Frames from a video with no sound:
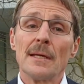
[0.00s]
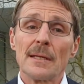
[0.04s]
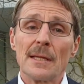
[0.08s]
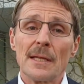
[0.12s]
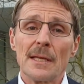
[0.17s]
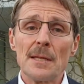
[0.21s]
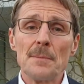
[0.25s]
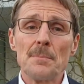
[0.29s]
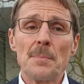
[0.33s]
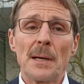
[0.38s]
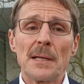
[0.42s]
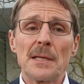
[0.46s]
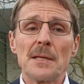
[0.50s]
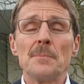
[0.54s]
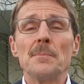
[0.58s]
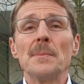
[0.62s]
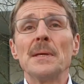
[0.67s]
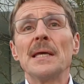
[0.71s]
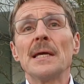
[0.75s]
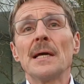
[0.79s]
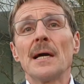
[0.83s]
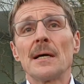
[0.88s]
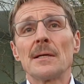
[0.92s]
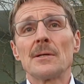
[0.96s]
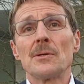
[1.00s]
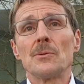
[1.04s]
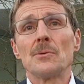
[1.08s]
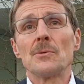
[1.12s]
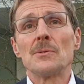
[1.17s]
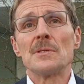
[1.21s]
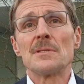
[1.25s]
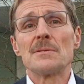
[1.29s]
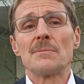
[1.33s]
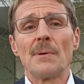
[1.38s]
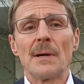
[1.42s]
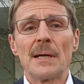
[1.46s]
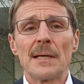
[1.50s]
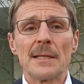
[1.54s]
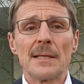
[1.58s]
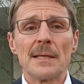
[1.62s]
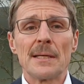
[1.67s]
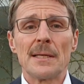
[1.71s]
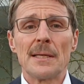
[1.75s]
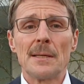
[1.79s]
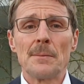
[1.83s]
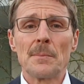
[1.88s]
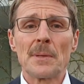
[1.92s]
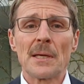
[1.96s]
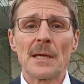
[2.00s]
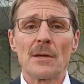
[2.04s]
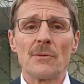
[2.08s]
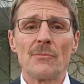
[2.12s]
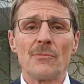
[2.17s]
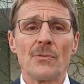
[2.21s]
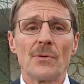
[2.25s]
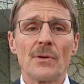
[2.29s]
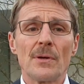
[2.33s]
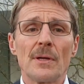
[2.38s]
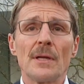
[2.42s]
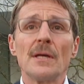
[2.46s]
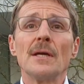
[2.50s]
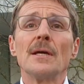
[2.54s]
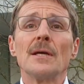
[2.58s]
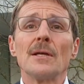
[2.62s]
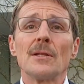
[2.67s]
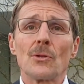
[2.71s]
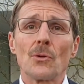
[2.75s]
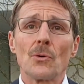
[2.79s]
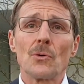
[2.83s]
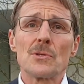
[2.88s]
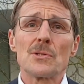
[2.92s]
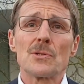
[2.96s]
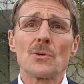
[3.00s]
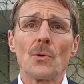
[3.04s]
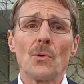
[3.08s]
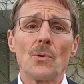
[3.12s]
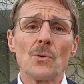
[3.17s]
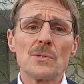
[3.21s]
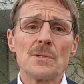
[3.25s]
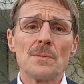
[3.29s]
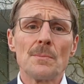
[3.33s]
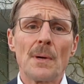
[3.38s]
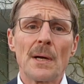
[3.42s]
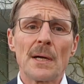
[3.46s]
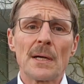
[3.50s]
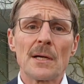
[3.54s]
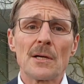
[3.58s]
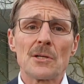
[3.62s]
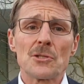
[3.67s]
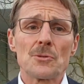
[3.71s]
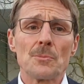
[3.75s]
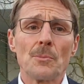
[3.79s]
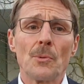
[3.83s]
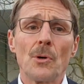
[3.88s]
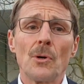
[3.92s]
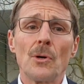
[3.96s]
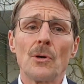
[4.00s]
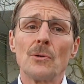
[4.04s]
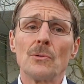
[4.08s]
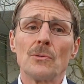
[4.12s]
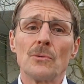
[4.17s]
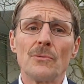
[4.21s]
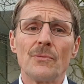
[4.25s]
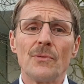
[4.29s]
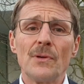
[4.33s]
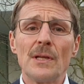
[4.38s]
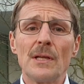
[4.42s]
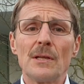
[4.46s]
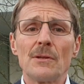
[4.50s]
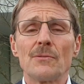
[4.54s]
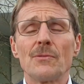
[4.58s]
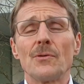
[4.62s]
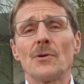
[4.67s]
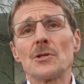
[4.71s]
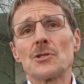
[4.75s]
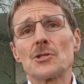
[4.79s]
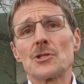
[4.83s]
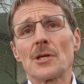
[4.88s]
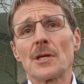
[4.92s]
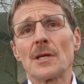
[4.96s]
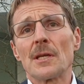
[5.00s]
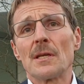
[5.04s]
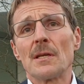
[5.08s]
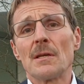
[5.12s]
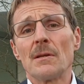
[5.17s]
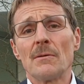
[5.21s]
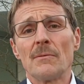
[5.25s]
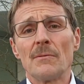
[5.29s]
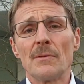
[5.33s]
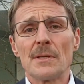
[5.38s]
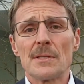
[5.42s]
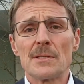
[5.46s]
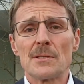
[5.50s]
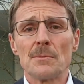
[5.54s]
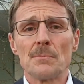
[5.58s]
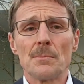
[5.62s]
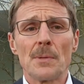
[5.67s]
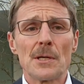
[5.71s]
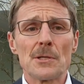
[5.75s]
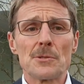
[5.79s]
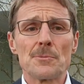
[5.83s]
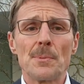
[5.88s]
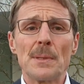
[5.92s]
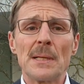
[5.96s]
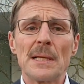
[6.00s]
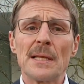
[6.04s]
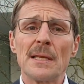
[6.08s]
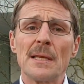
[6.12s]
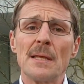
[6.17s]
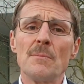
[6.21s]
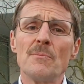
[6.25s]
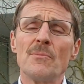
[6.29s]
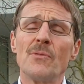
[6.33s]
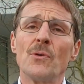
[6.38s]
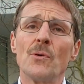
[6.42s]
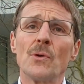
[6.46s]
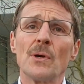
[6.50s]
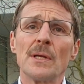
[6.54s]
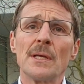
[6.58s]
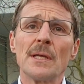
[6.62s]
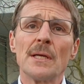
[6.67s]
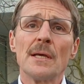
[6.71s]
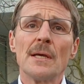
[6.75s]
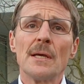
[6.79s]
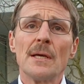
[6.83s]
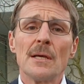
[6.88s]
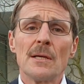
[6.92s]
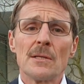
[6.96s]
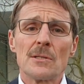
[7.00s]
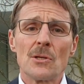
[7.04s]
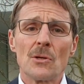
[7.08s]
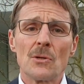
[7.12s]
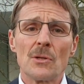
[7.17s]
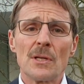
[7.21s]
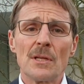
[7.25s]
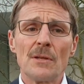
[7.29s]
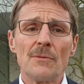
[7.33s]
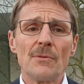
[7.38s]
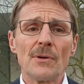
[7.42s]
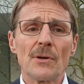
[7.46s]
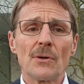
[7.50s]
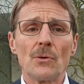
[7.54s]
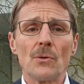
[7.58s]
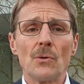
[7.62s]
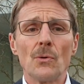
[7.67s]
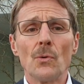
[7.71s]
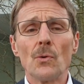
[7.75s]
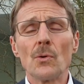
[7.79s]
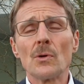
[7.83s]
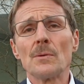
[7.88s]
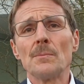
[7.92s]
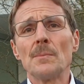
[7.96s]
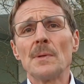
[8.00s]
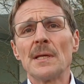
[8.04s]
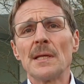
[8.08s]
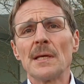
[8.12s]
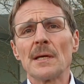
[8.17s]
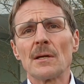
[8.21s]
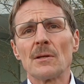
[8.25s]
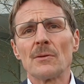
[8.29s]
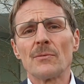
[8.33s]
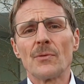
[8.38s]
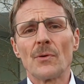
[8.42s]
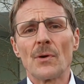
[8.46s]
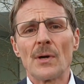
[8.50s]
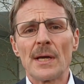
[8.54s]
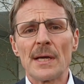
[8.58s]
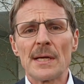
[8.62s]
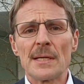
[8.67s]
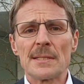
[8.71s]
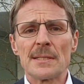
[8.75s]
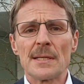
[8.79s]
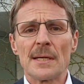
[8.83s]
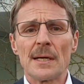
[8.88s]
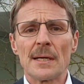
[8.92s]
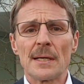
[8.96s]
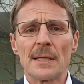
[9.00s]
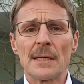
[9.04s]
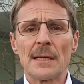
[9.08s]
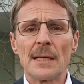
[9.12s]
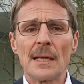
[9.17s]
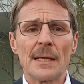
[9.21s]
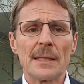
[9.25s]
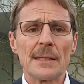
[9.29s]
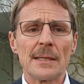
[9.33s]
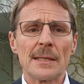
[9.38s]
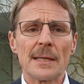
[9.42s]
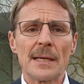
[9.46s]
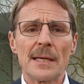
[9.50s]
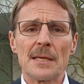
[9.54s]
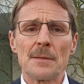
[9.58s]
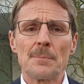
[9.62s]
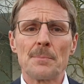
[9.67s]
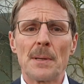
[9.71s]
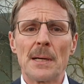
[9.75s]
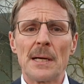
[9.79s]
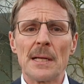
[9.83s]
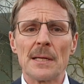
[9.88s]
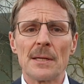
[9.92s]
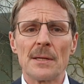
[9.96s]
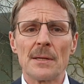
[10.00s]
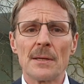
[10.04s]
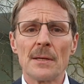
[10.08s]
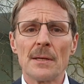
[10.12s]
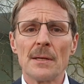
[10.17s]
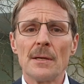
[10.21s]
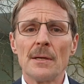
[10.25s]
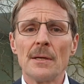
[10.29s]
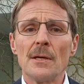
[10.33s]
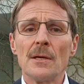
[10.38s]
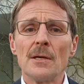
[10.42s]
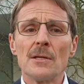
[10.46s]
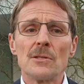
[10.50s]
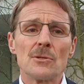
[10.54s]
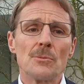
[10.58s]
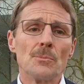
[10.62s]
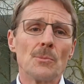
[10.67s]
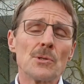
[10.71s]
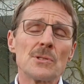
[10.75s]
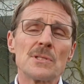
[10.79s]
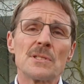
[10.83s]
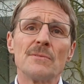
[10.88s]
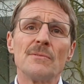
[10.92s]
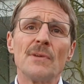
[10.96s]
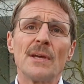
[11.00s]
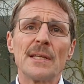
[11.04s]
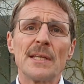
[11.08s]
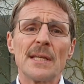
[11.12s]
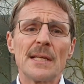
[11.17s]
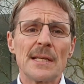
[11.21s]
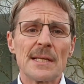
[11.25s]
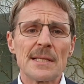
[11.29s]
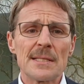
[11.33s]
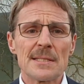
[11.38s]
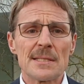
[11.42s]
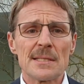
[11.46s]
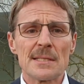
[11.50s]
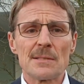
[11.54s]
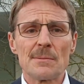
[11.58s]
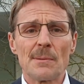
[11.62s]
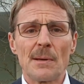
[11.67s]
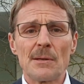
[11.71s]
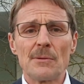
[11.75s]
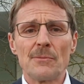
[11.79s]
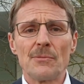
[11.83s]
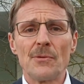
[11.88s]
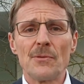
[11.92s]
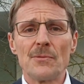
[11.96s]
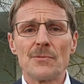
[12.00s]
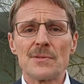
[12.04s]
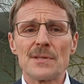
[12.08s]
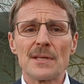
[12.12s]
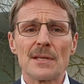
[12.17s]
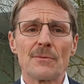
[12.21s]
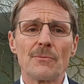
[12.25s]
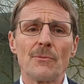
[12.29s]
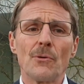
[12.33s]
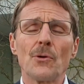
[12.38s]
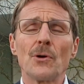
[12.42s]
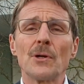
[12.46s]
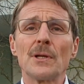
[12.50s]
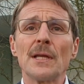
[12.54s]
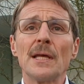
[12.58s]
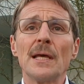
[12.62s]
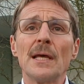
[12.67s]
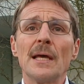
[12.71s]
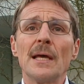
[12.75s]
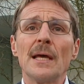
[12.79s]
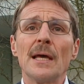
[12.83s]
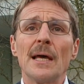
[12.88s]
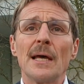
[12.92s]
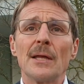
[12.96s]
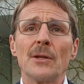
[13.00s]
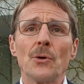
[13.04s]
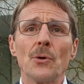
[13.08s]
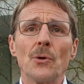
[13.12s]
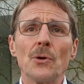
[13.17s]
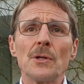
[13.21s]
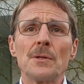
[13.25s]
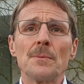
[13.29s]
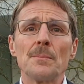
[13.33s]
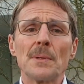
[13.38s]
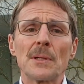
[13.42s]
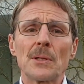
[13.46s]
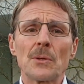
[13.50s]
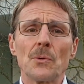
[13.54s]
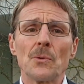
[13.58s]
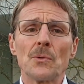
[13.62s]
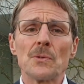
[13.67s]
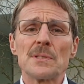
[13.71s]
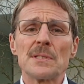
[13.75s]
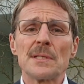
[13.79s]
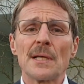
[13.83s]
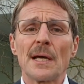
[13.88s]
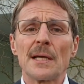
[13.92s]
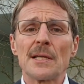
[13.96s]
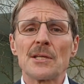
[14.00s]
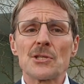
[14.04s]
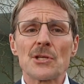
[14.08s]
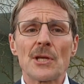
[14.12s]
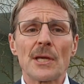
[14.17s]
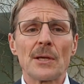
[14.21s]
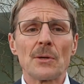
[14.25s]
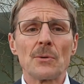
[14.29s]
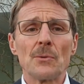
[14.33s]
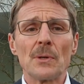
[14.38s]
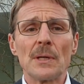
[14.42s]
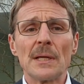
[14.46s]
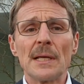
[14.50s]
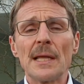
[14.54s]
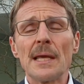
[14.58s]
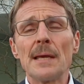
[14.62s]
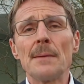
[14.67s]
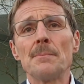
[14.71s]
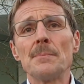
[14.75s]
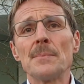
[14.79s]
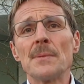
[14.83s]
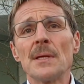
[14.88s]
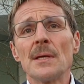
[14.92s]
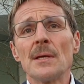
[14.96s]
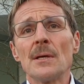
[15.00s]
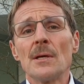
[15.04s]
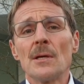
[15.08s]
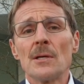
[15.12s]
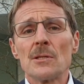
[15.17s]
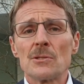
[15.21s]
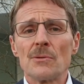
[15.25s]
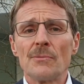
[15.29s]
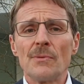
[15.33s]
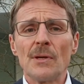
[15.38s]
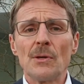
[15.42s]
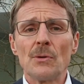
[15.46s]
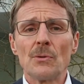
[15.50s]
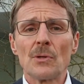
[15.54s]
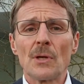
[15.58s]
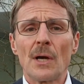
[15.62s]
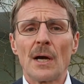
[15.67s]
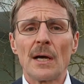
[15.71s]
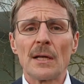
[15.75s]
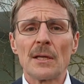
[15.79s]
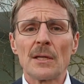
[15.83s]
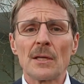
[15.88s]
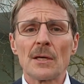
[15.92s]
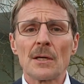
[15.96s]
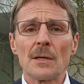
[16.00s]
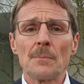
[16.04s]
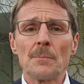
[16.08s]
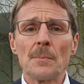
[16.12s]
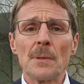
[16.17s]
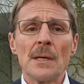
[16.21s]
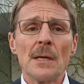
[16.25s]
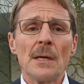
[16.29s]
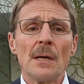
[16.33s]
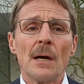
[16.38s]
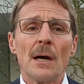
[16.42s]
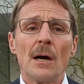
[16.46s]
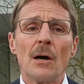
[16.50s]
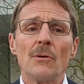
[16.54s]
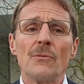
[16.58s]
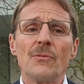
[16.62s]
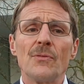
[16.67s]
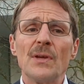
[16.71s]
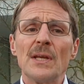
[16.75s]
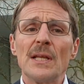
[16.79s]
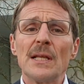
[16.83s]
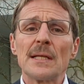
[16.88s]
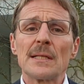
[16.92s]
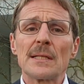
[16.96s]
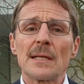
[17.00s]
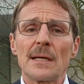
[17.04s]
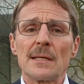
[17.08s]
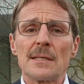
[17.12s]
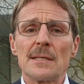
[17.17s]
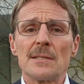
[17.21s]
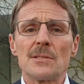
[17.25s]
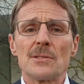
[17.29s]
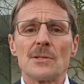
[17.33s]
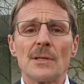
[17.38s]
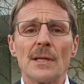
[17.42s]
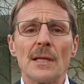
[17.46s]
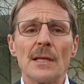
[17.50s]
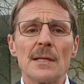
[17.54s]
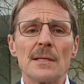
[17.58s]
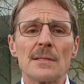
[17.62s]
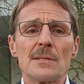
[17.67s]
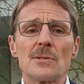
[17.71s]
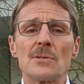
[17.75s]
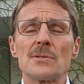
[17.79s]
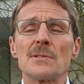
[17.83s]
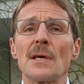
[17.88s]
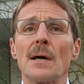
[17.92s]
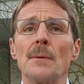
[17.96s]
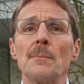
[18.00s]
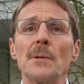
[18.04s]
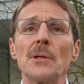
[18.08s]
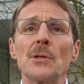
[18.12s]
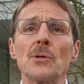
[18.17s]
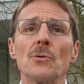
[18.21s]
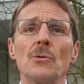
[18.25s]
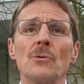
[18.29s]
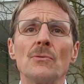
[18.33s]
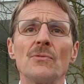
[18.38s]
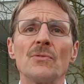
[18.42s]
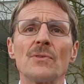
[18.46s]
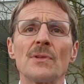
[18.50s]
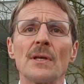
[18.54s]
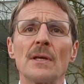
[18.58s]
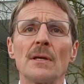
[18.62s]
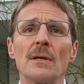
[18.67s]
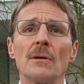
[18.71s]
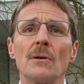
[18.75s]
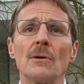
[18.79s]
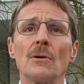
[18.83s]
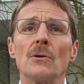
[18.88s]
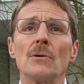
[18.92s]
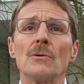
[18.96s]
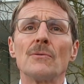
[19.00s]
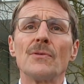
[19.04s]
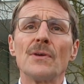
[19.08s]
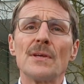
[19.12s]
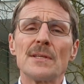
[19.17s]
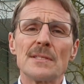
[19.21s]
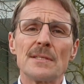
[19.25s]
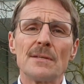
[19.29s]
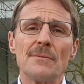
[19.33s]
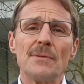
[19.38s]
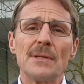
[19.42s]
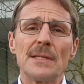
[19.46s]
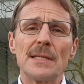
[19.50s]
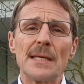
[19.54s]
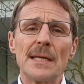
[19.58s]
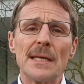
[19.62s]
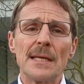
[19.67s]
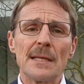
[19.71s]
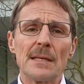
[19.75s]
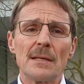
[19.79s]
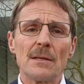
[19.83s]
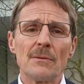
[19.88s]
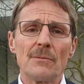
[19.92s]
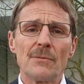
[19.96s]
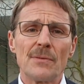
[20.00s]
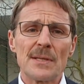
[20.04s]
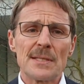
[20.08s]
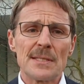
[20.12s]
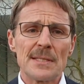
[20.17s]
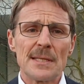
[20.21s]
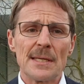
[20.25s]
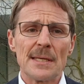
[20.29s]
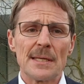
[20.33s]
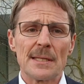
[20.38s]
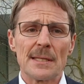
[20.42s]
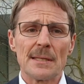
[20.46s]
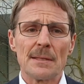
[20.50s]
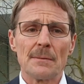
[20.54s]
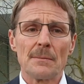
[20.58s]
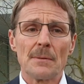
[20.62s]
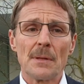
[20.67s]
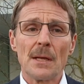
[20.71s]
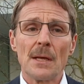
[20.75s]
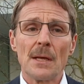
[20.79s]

Denn die Pandemie hatte uns weiter im Griff. Trotz großem Engagement und vielen Fortschritten, wie zum Beispiel den Impfungen, sollten die Virologen mit ihren Vorhersagen leider recht behalten. So mussten wir in den letzten 52 Wochen erneut mit großen Einschränkungen leben, sowie unter anderem auf viele traditionelle Zusammenkünfte und Festivitäten verzichten.